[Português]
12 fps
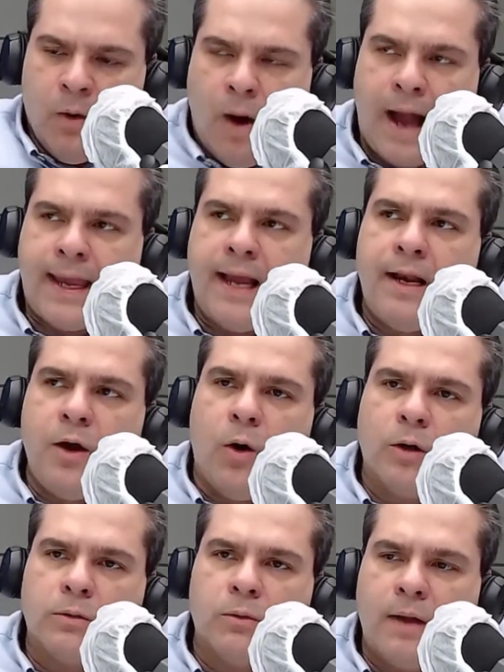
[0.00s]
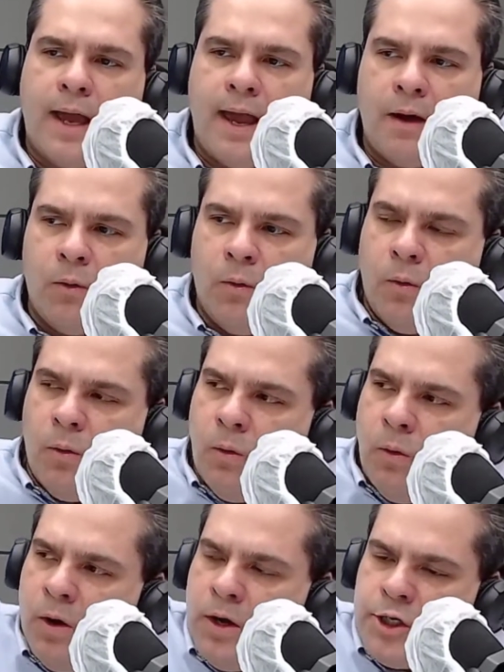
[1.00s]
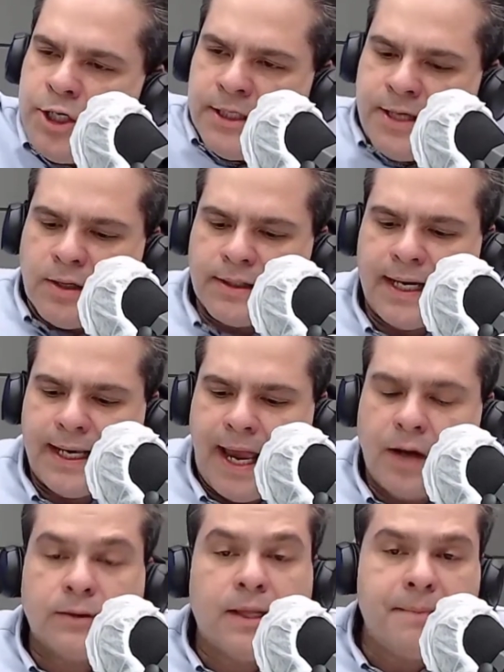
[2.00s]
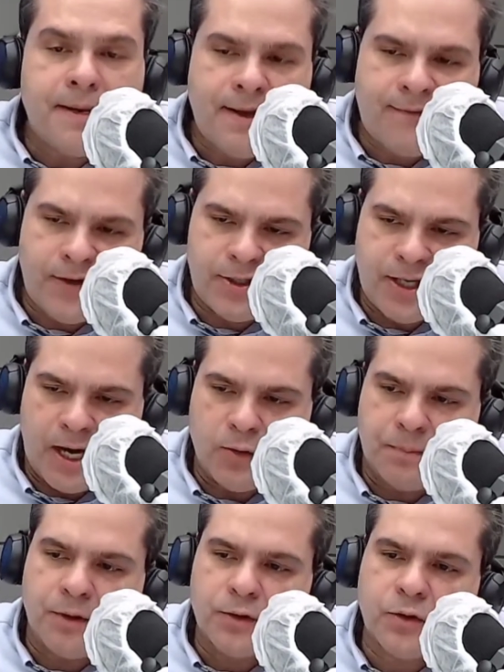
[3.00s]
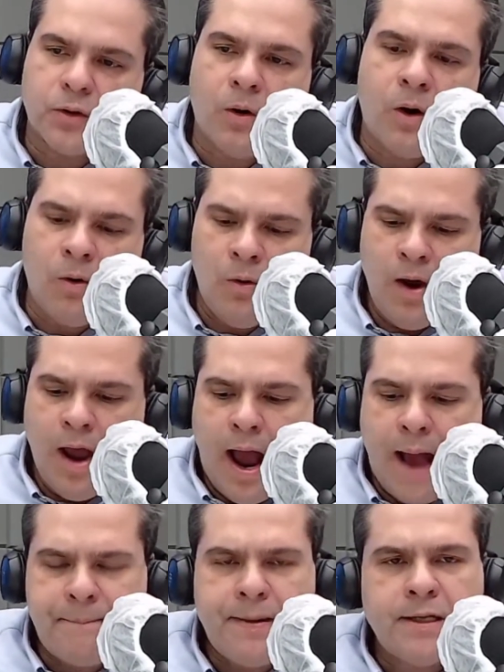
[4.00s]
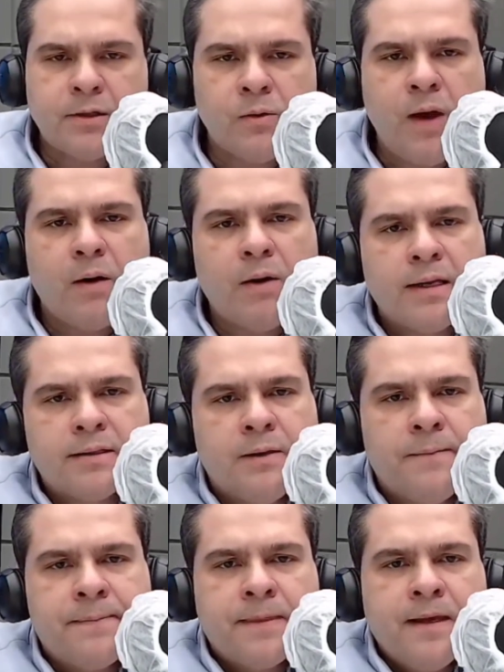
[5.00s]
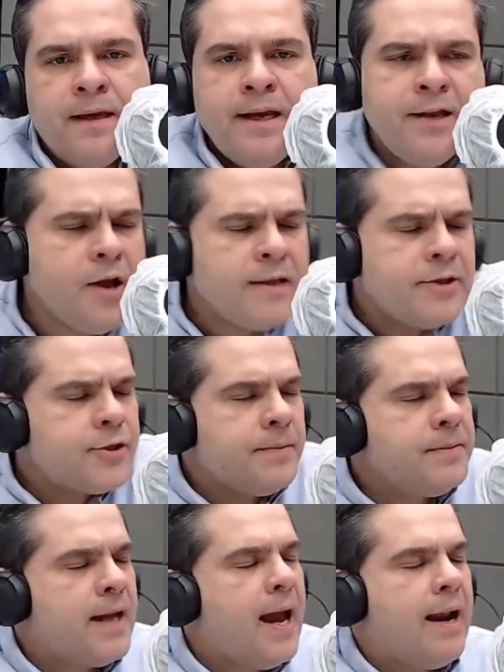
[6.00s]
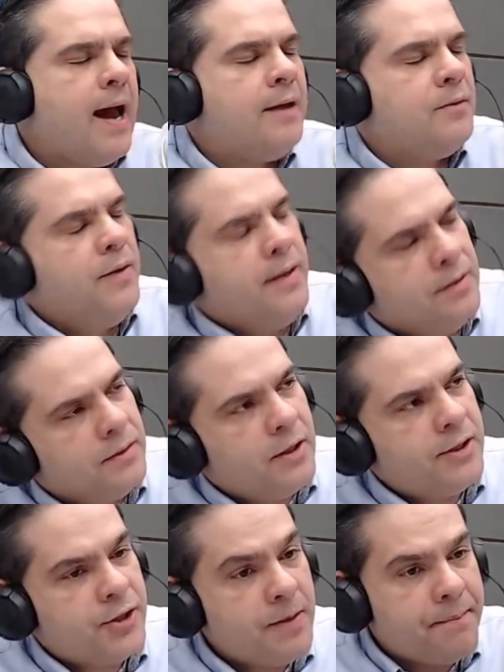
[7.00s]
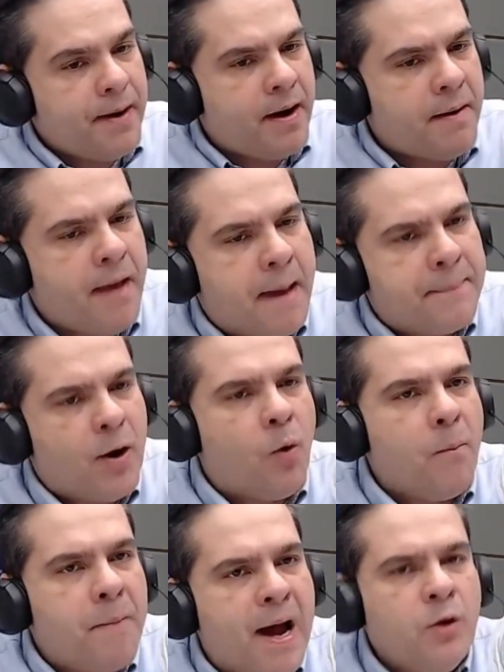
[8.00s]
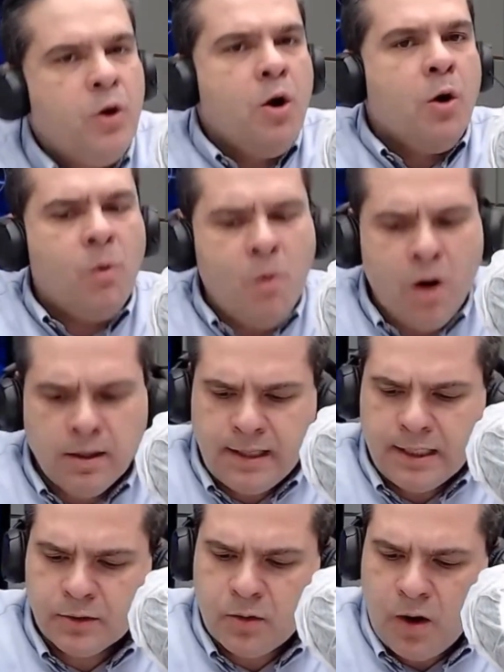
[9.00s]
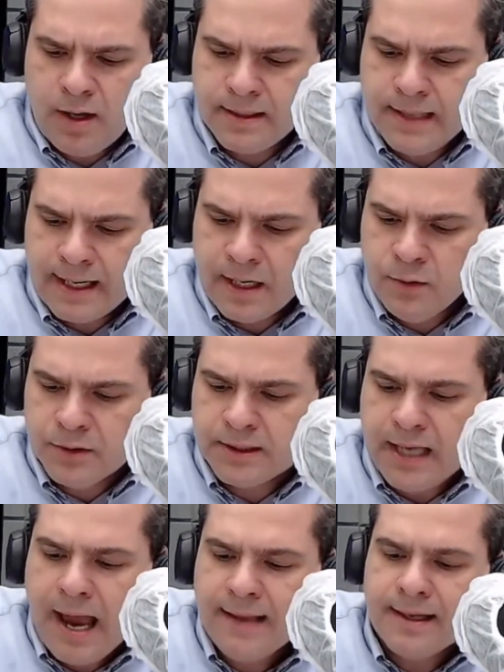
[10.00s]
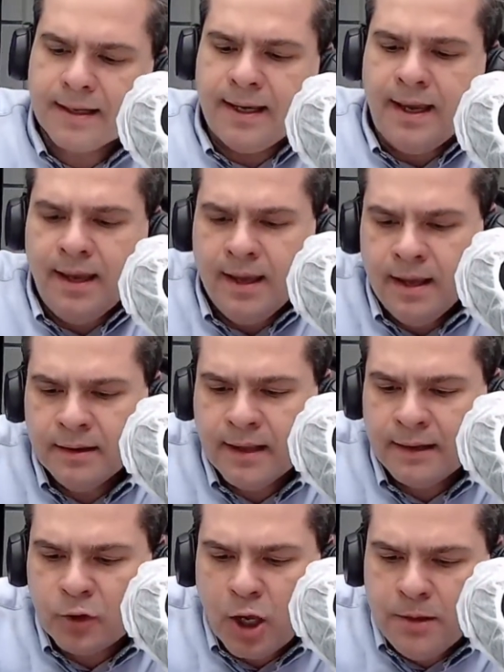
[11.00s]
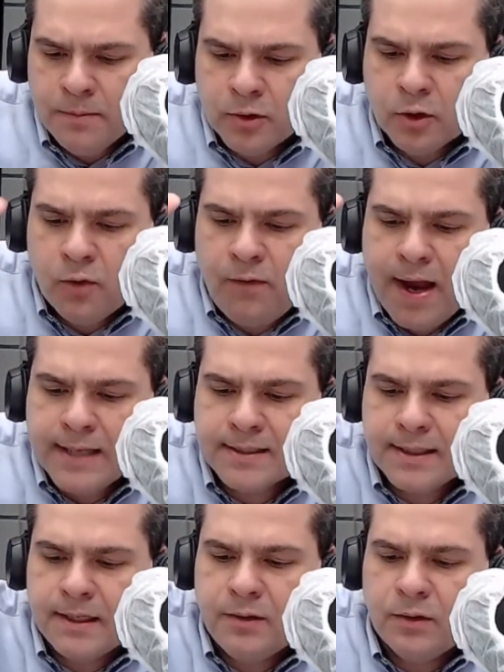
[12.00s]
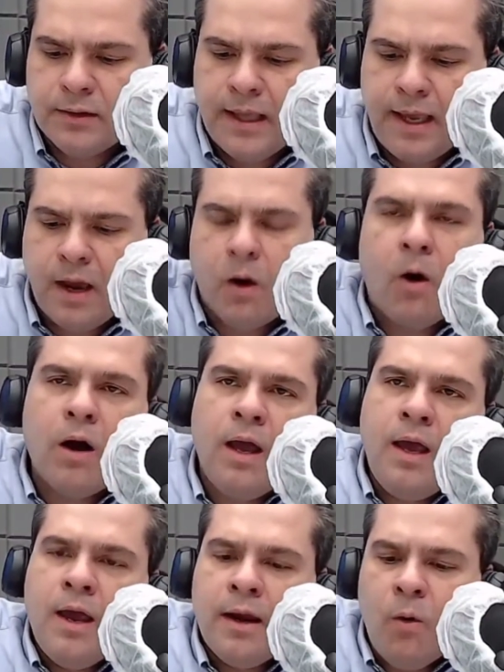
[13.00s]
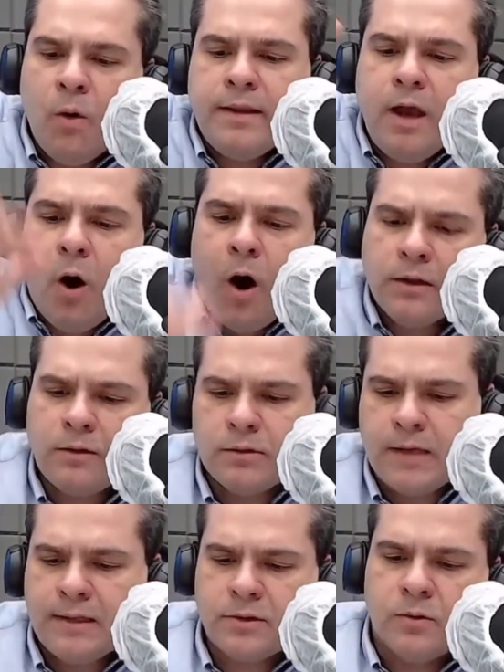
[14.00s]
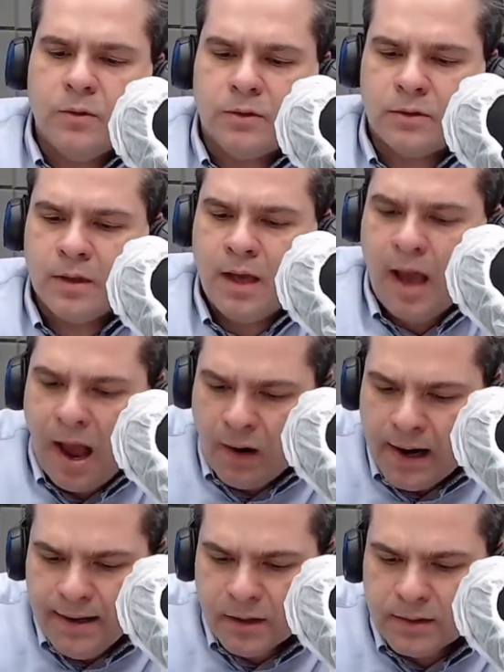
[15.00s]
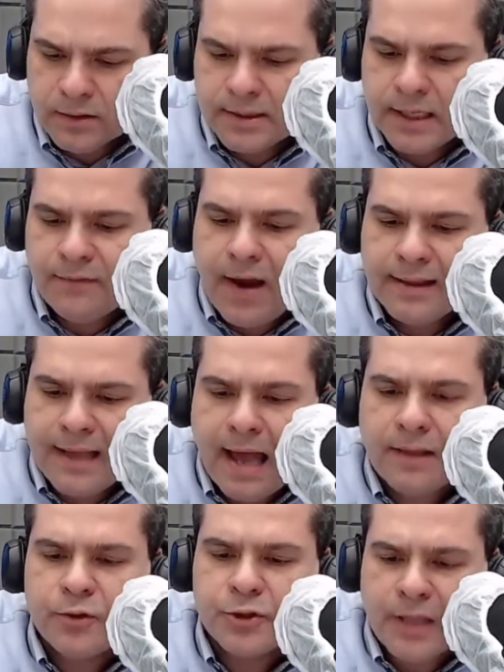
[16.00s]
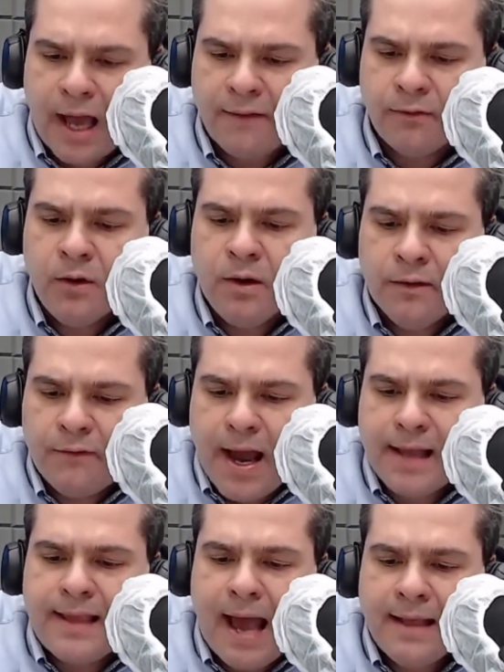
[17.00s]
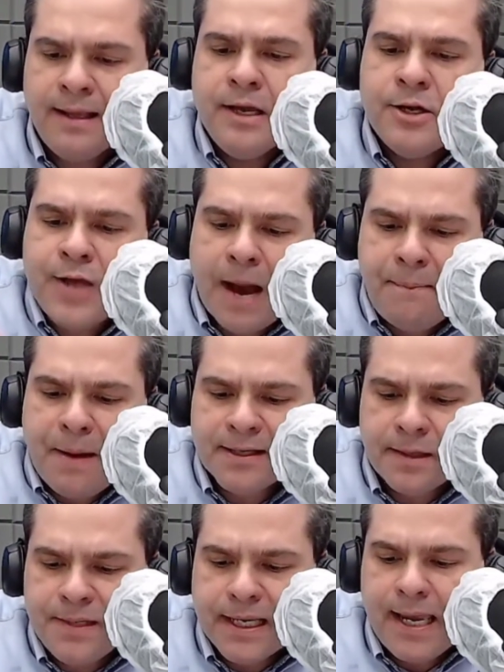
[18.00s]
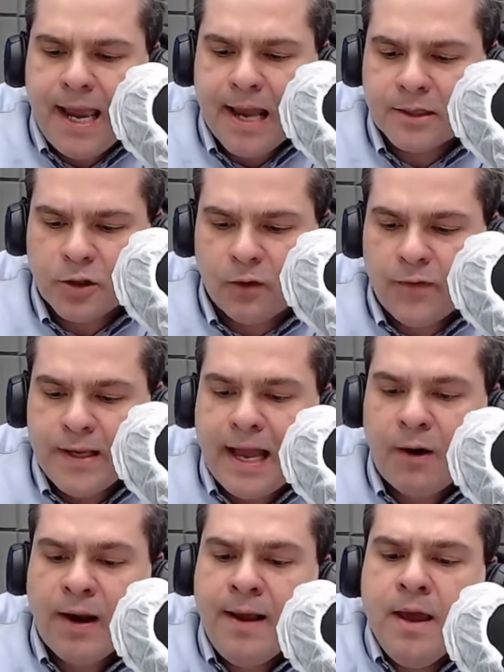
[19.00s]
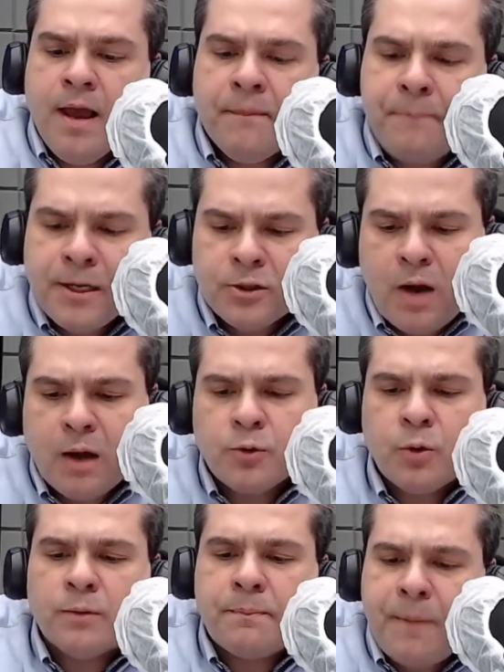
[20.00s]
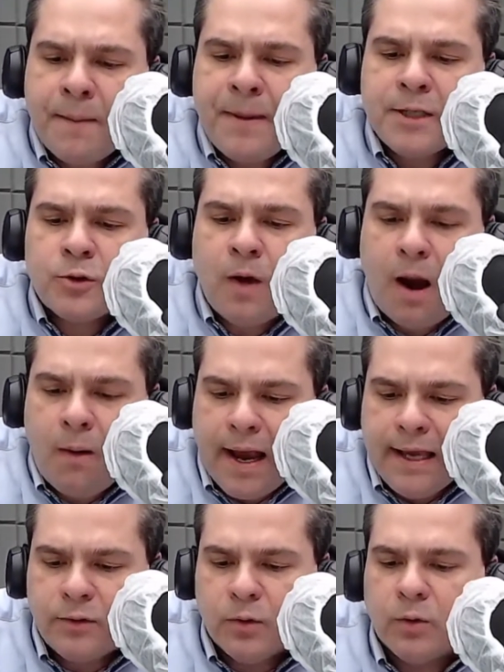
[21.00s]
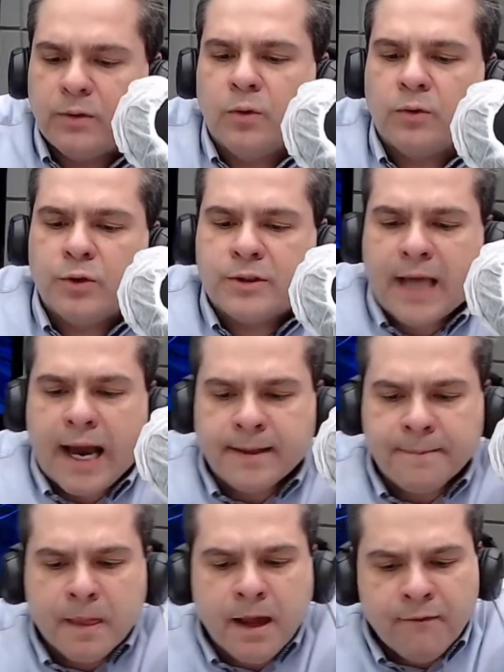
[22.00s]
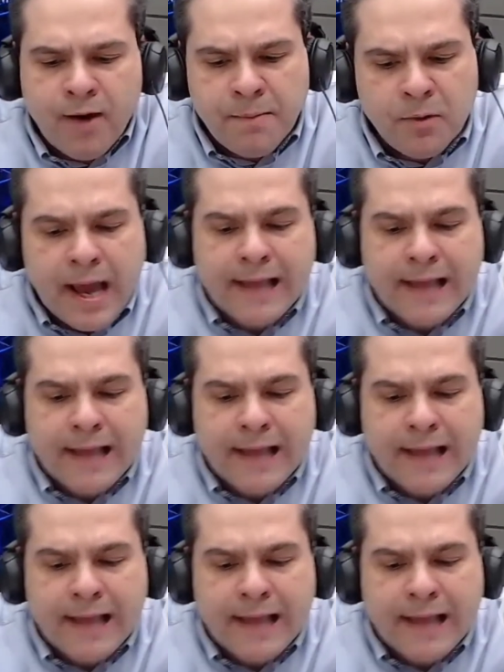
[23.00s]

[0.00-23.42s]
Aquele outro, é, o Gisela Trigueiro, também está fechado. O pronto-socorro apenas com regulação. E nós estamos calados, hein? nós estamos é, preocupados com outras coisas. Está aqui no site, aqui, está todo mundo conversando de, de outros assuntos. Agora não, estão dizendo é, verdade, existe, Gustavo, verdade. Já passamos de 500 ouvintes. Agora, pessoal, do, pessoal aí do, do, do site, vamos